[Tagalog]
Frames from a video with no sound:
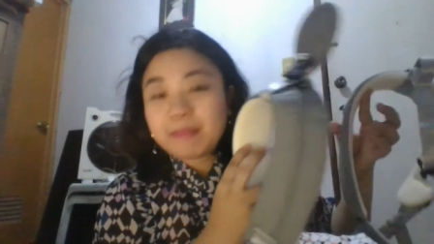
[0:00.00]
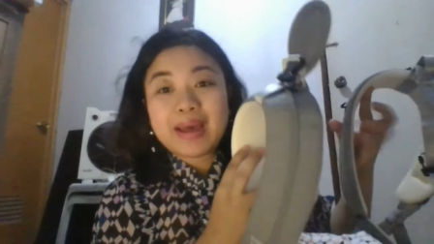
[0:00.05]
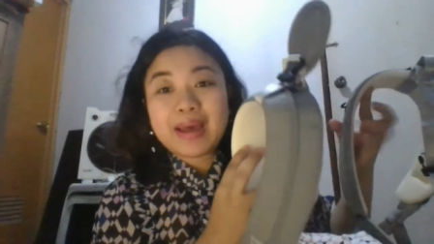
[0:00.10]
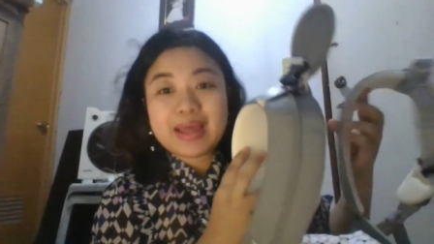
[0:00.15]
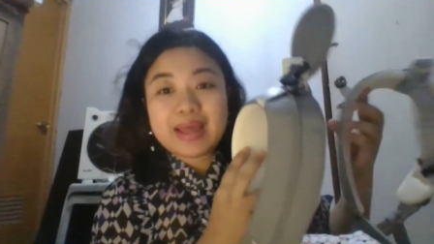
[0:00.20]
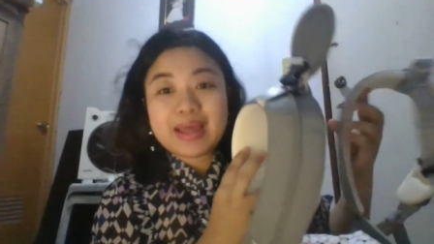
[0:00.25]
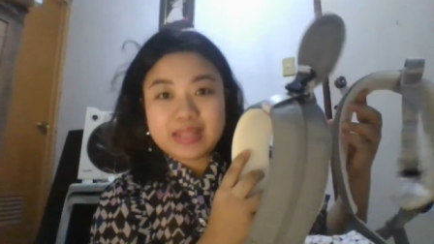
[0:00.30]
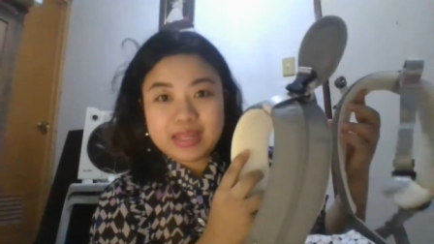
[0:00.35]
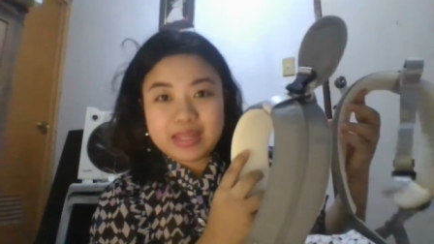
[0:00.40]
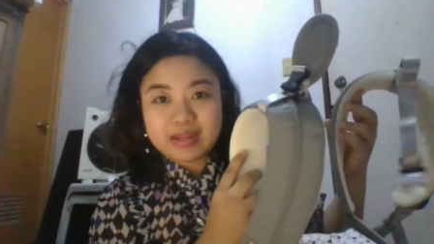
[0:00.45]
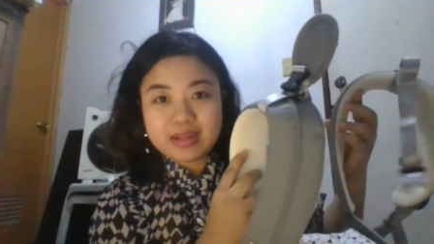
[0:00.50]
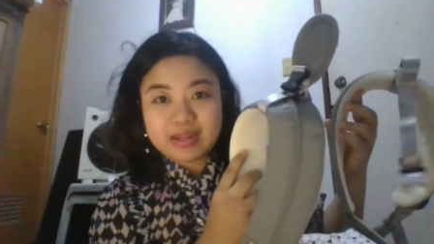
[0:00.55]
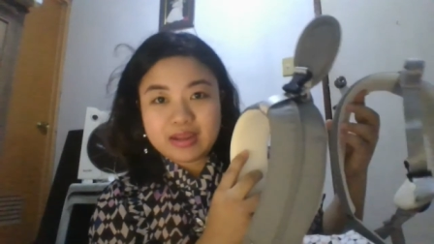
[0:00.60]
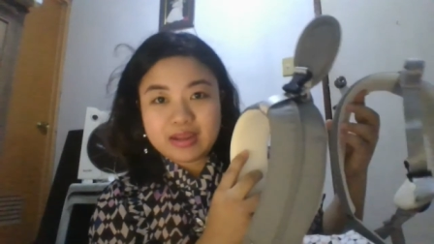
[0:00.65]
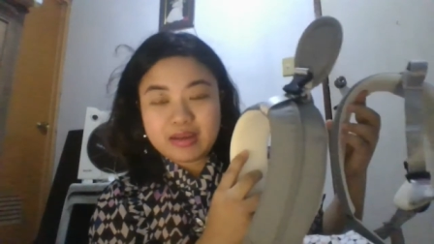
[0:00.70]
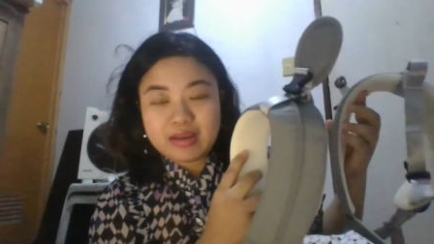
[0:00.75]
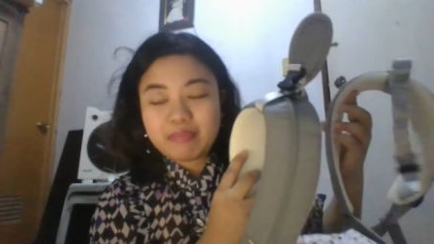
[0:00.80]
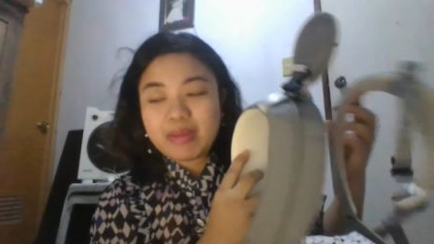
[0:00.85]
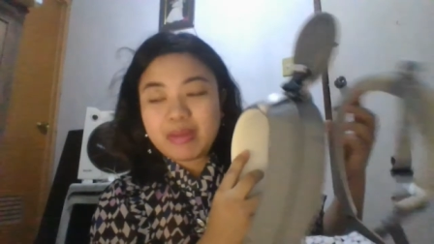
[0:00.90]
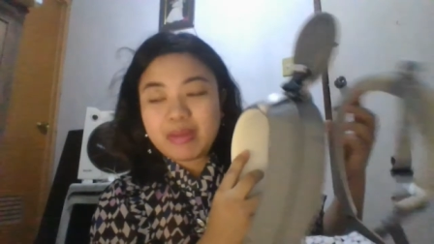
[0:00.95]
padded.
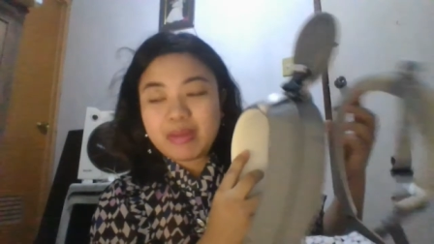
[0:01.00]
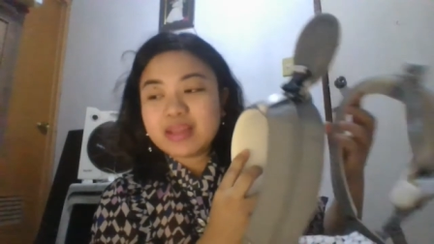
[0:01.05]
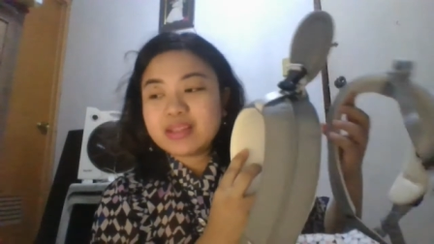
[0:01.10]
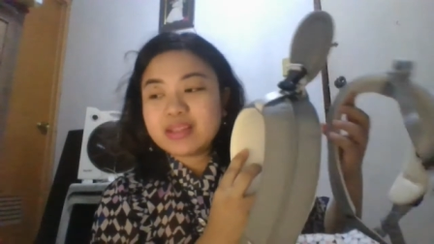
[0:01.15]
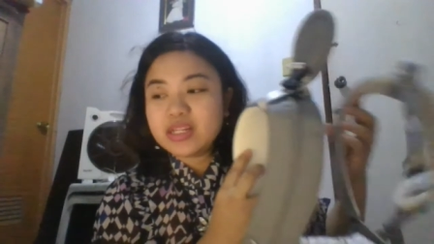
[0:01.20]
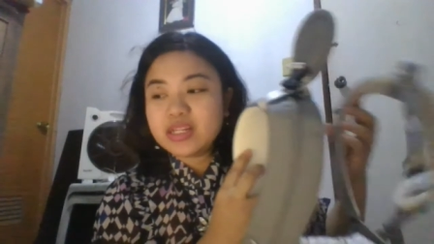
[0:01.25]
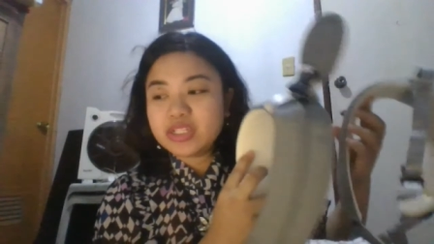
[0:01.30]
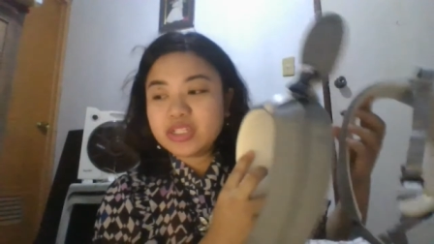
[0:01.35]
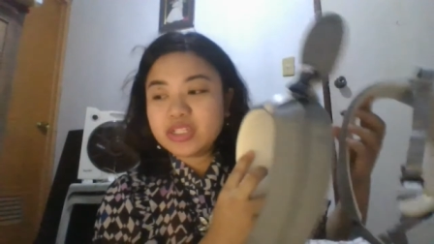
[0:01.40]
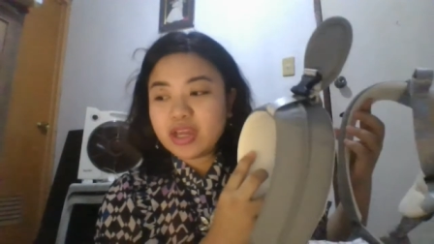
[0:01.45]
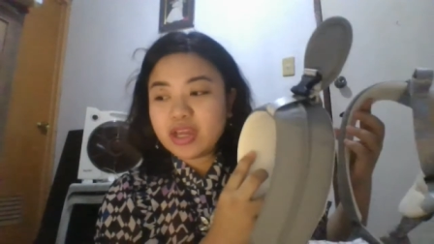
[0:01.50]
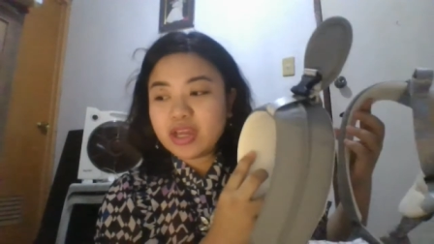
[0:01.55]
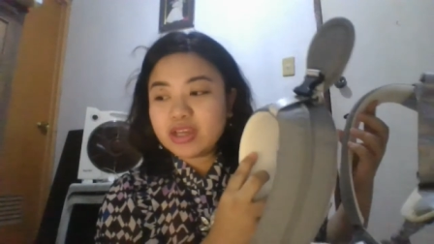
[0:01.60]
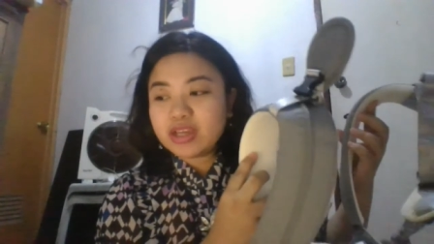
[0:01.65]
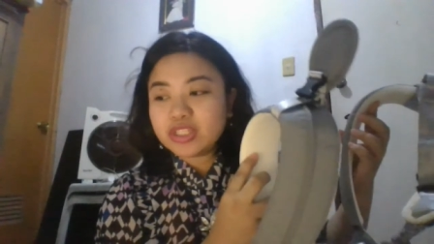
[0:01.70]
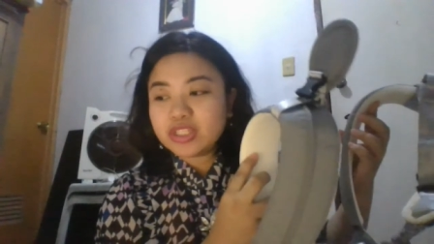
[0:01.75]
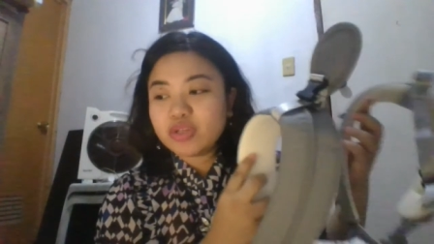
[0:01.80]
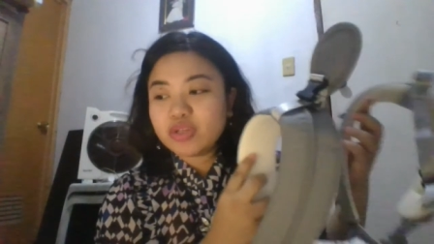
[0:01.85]
Padded siya.